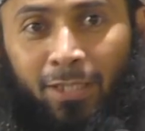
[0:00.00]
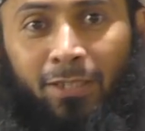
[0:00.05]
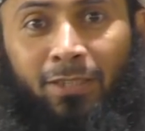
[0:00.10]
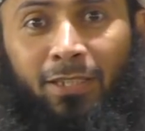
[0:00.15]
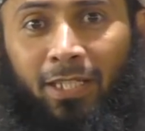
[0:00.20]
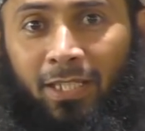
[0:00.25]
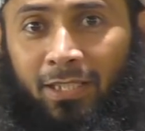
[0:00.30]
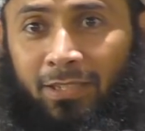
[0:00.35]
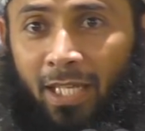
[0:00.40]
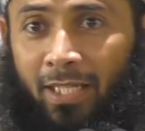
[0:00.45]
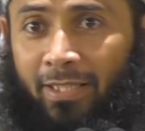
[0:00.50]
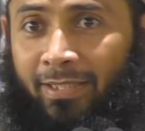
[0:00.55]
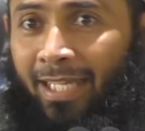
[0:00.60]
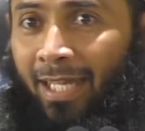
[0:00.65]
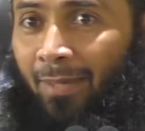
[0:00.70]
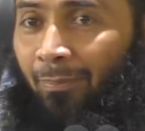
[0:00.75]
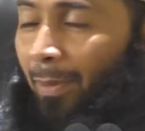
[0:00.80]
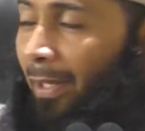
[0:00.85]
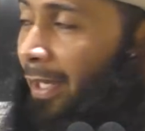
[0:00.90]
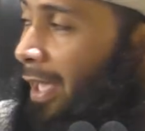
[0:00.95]
Jadi dari tadi
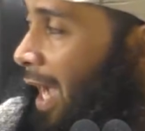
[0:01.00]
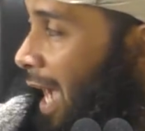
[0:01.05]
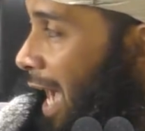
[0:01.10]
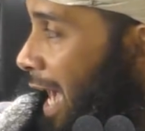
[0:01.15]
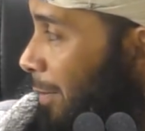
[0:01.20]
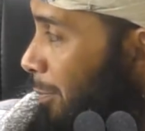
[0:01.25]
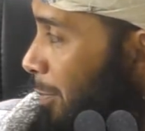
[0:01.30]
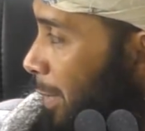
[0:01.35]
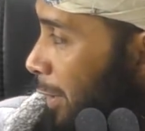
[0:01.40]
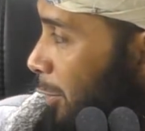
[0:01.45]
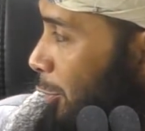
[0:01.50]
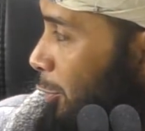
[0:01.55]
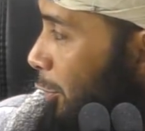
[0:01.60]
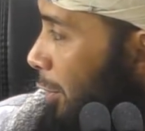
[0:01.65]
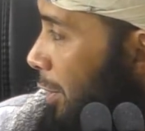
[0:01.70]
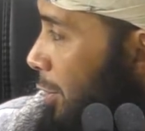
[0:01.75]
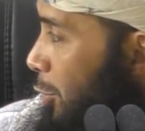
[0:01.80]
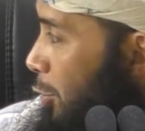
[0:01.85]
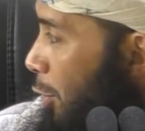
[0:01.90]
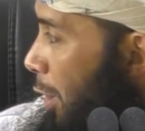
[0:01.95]
yang pegang HP itu
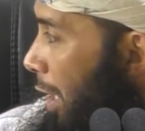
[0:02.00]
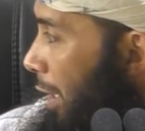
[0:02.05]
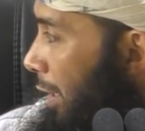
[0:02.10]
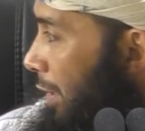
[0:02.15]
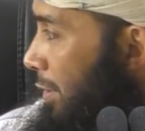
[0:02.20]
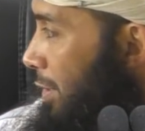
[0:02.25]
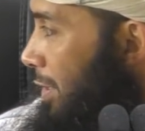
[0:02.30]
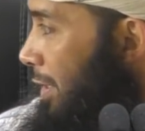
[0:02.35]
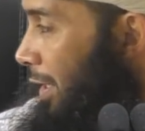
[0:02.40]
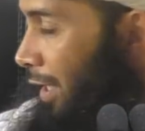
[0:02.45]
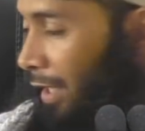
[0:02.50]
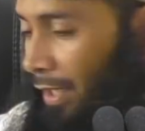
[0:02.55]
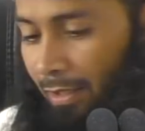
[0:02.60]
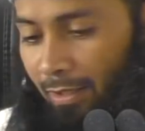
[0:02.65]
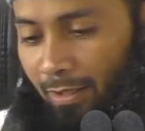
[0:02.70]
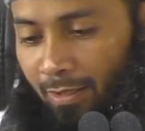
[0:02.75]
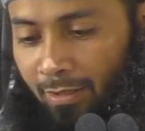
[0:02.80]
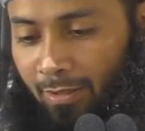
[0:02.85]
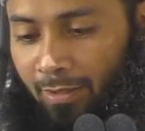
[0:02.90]
tulis soal ke sini kayaknya.